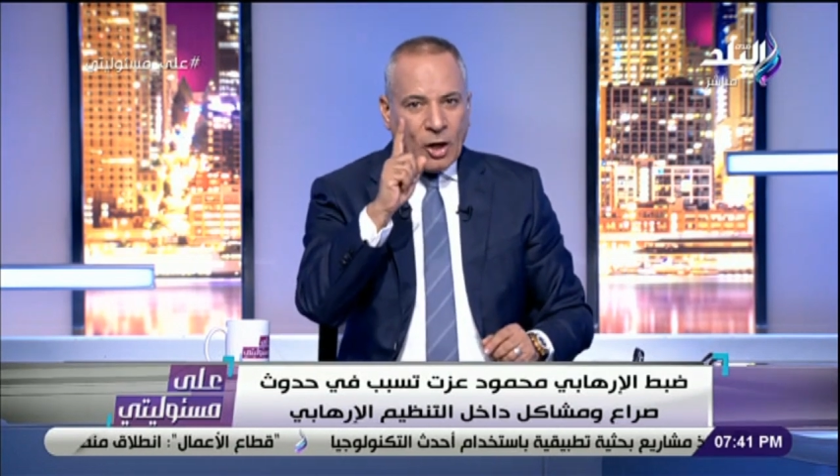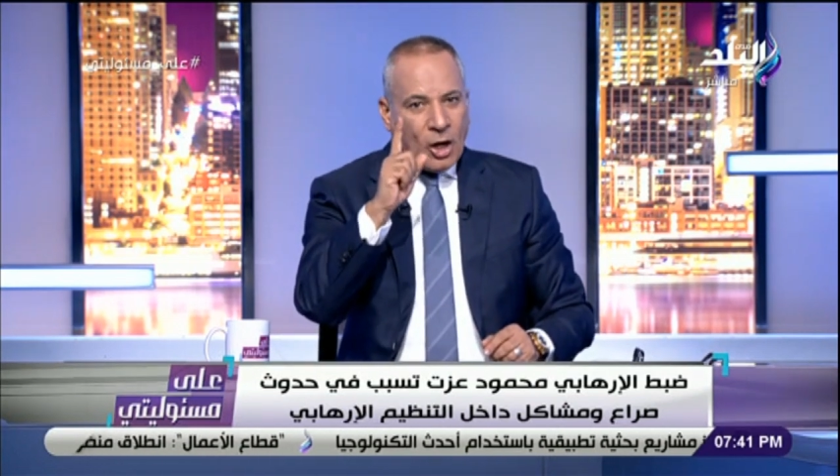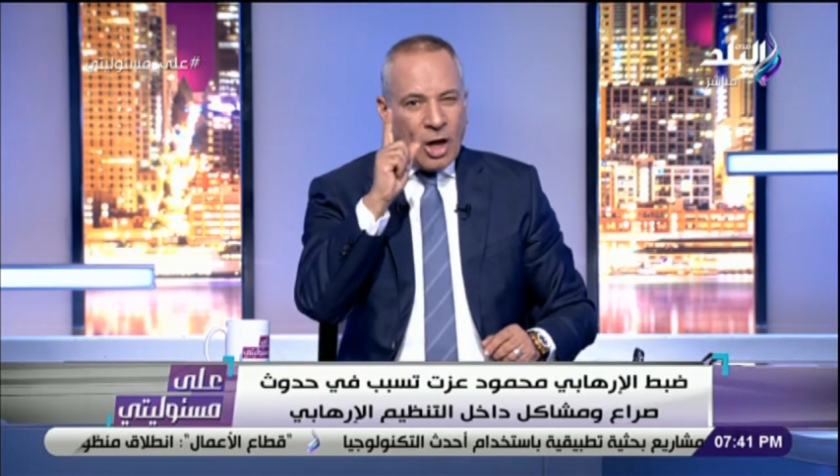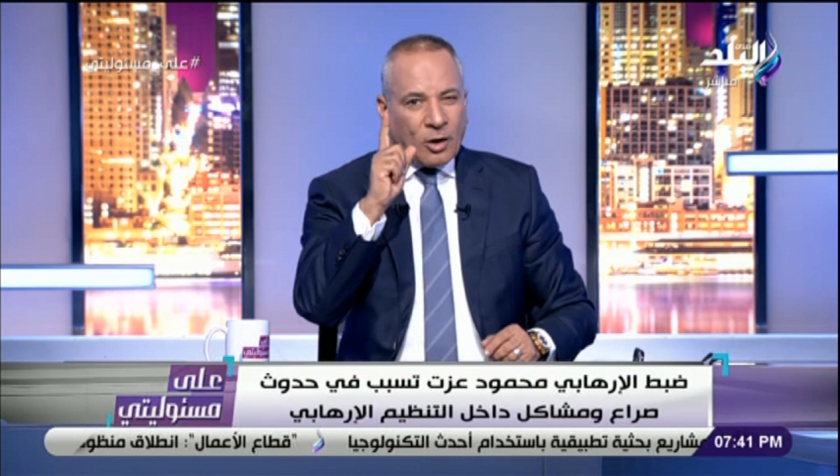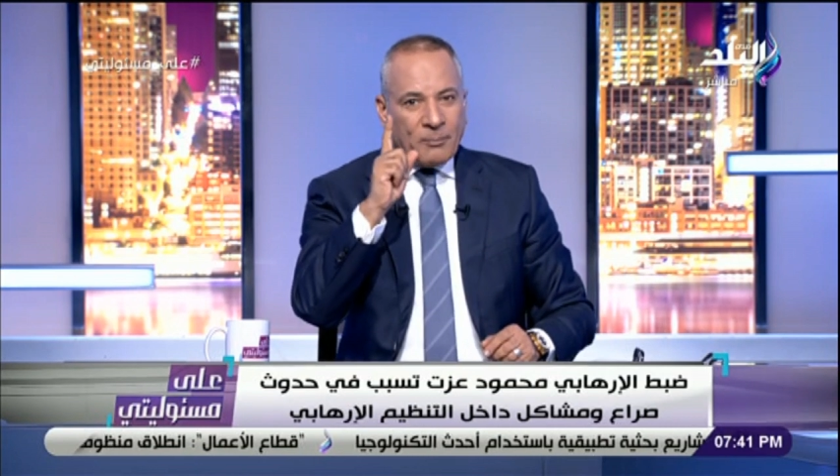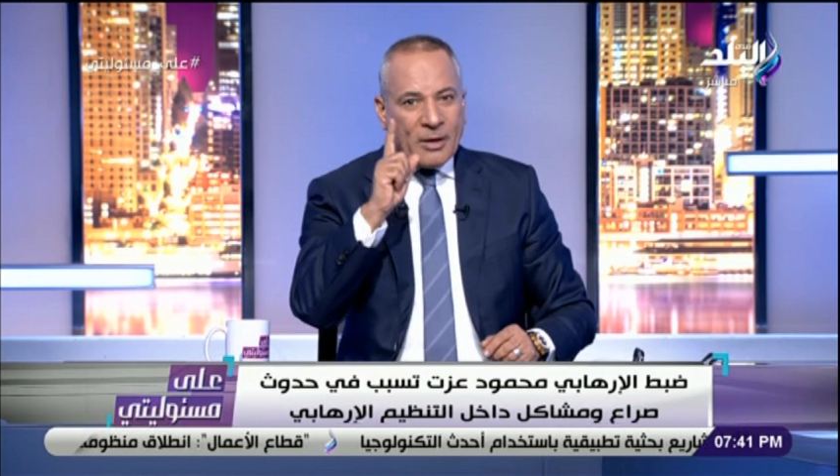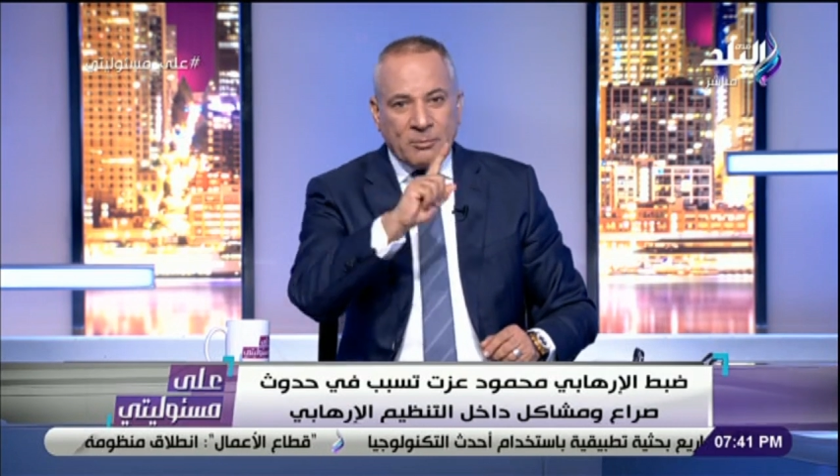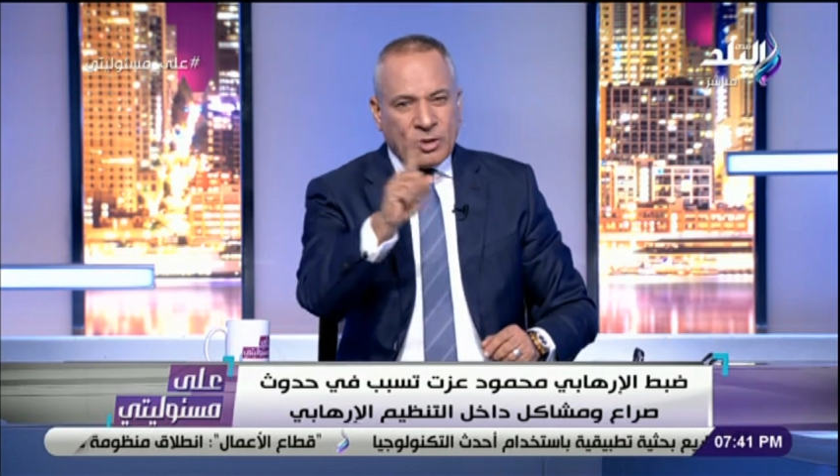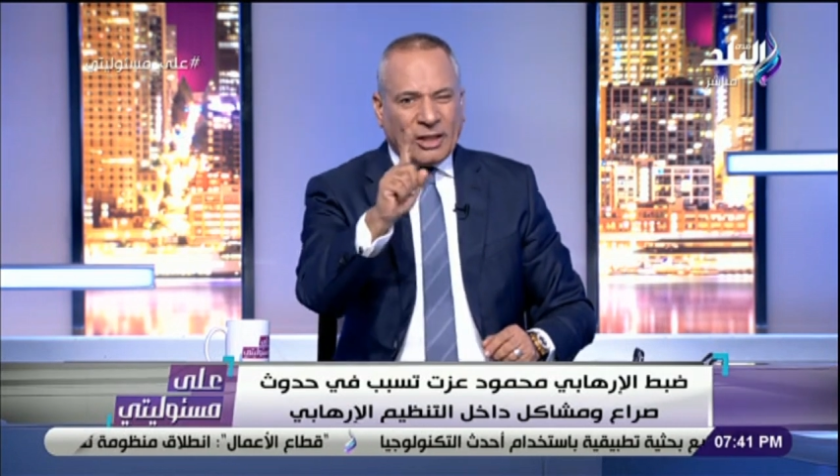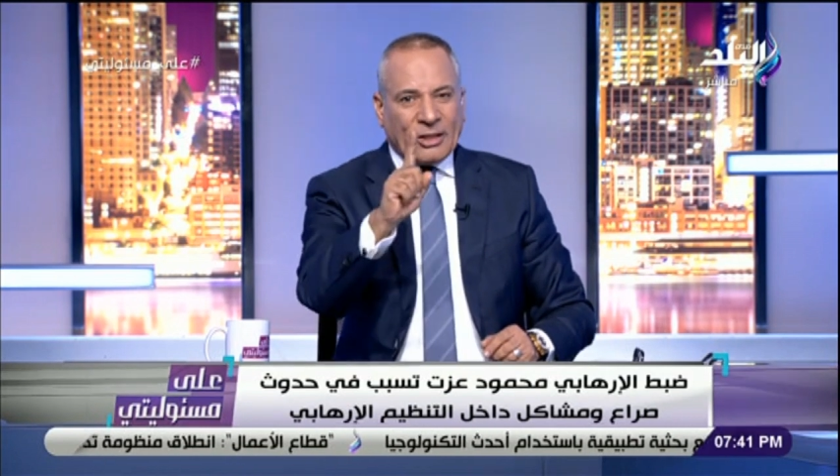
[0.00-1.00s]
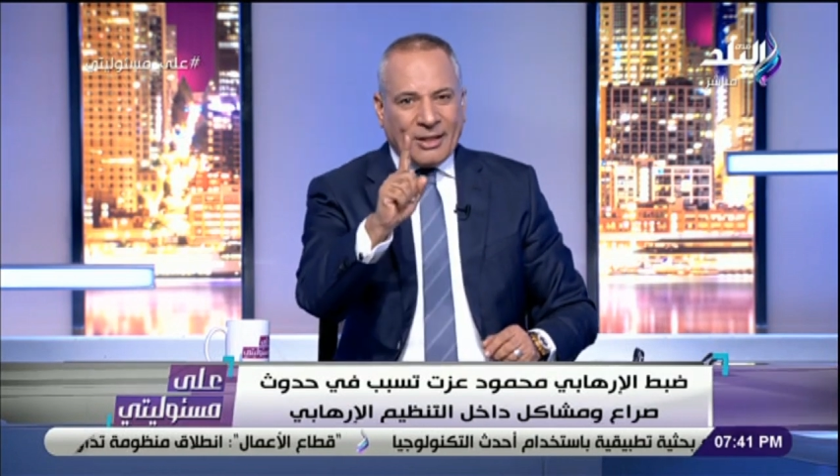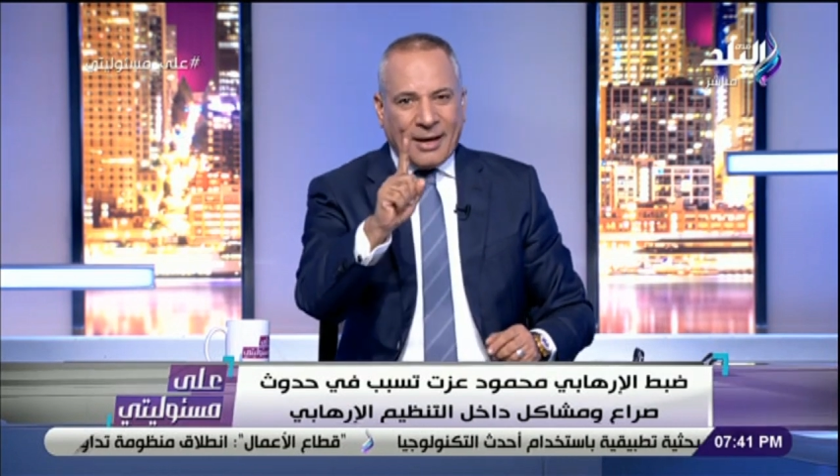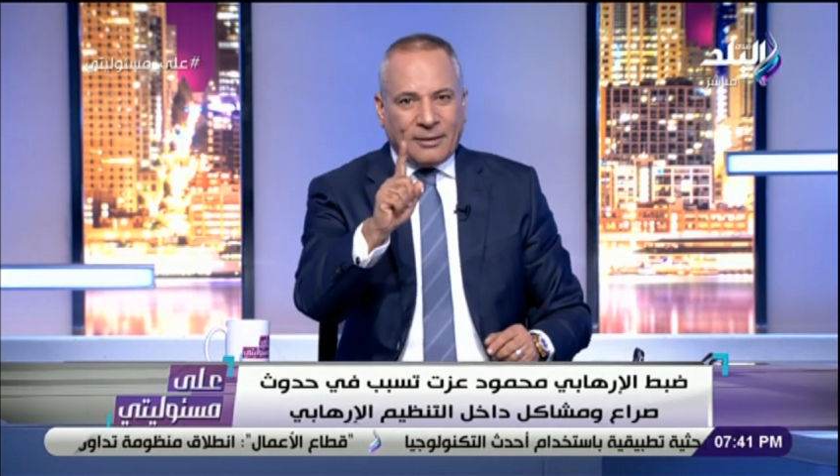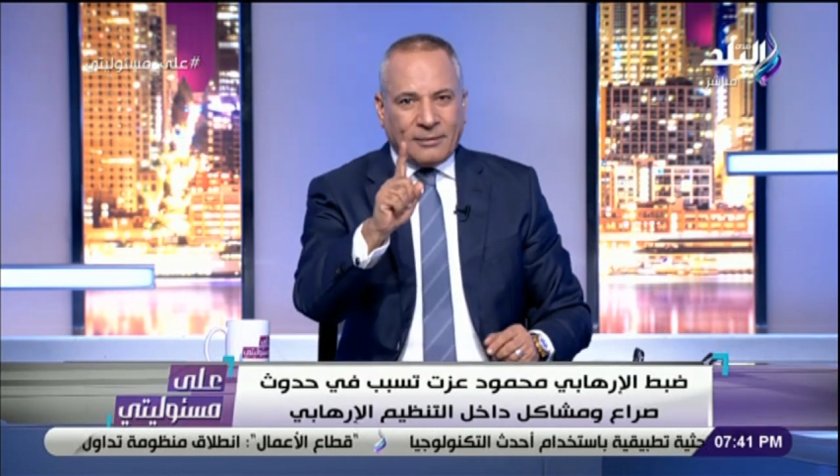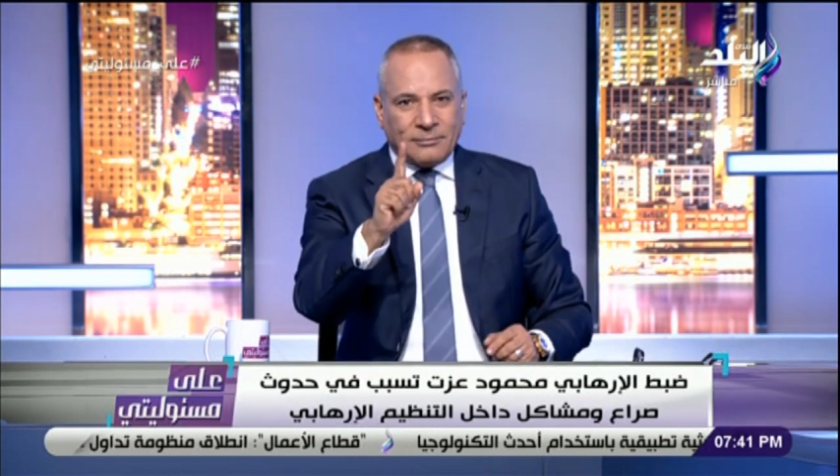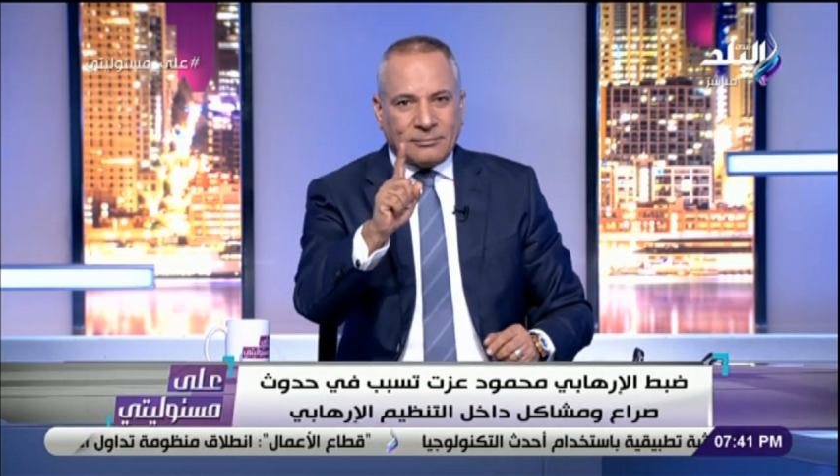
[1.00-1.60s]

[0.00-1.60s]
اللي هيربيك مش حد تاني